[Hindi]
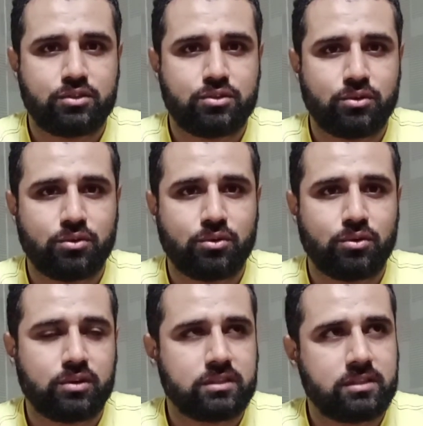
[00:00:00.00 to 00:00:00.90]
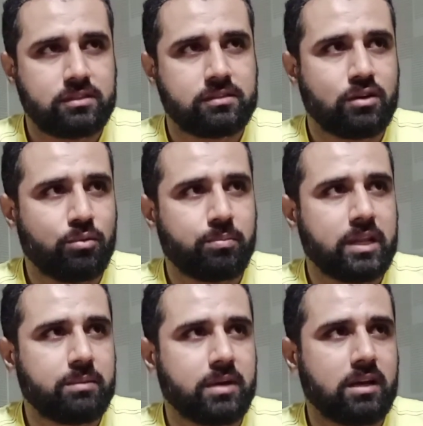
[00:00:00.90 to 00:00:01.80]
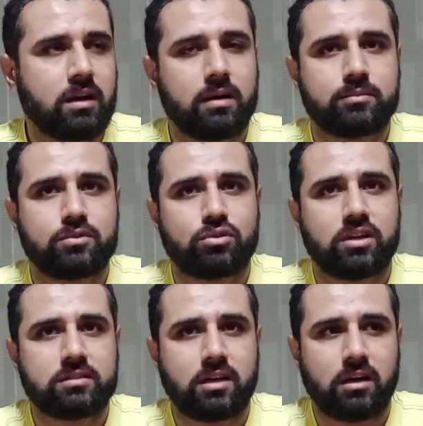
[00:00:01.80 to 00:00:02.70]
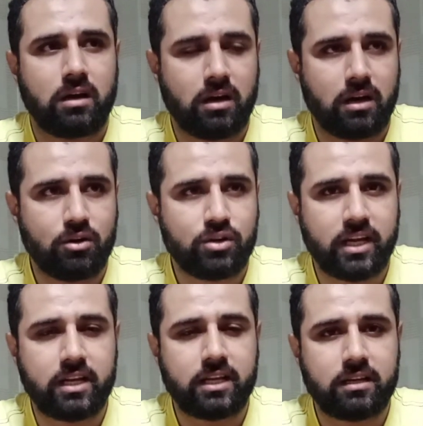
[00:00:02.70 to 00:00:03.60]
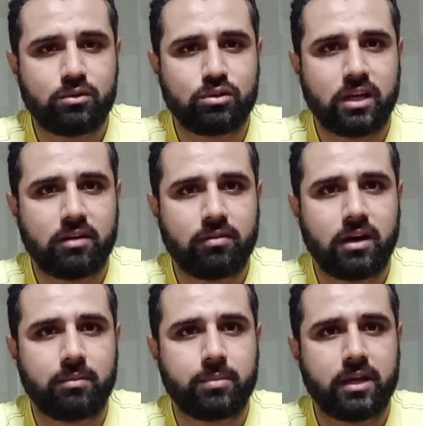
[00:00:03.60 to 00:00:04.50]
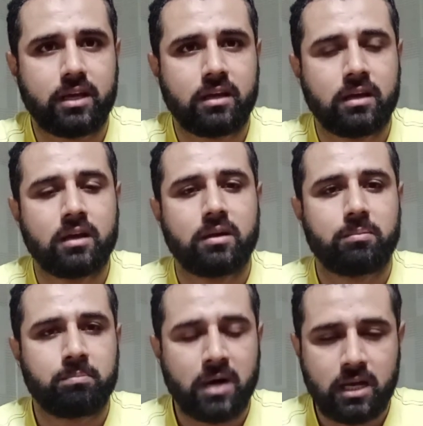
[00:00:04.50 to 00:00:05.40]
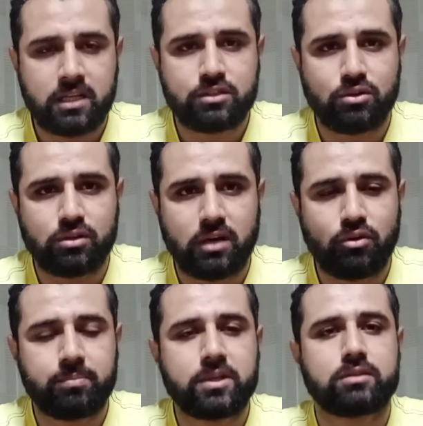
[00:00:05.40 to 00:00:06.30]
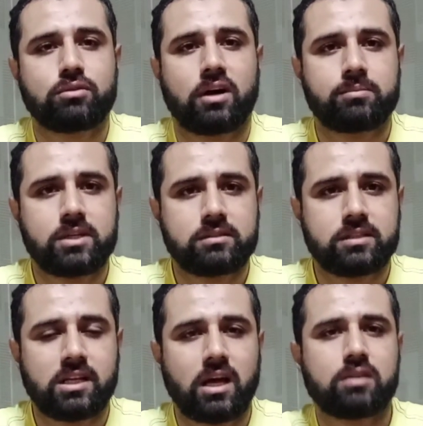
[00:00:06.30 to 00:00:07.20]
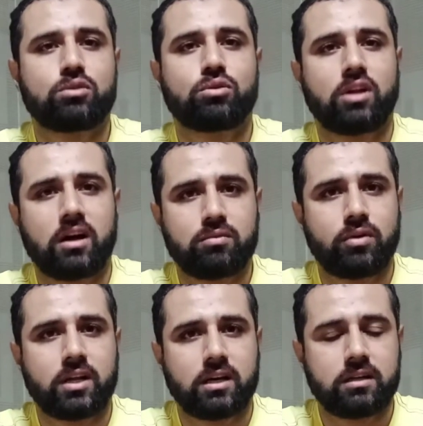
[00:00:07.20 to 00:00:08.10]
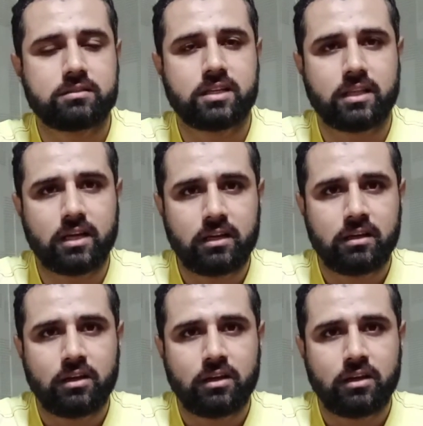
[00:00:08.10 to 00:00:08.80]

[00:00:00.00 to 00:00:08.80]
जो जिस कंपनी में काम थोड़ा सा हार्ड और टेक्निकल होता है वहाँ पे मालिक जो होता है वो अपनी स्वाबदीद से लाख दो लाख वन अगर ज़्यादा